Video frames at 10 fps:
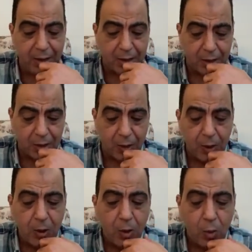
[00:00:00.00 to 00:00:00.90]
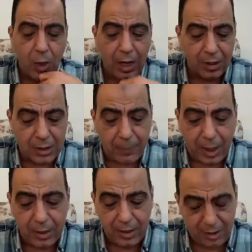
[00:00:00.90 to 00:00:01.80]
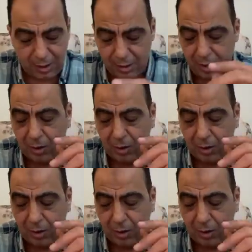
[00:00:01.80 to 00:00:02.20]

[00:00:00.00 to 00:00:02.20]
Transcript: الرجاء وطبعا آه،